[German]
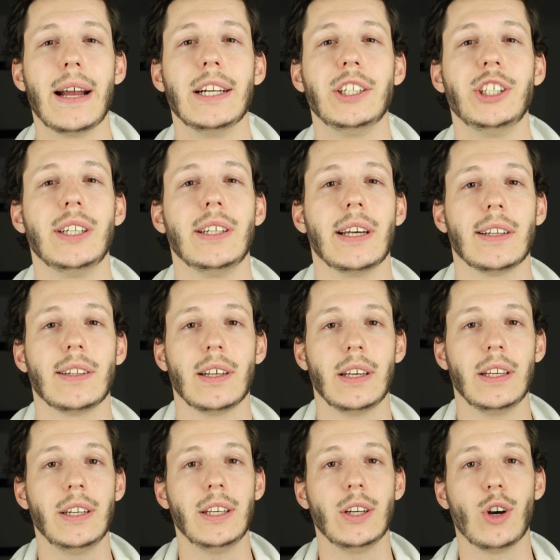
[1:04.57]
LG G6
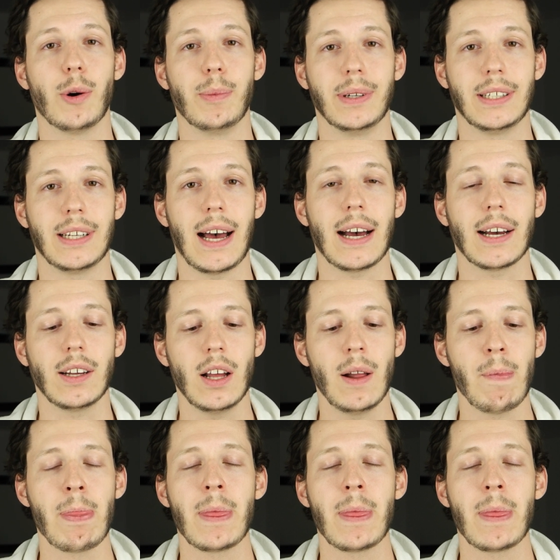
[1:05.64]
in die Kommentare.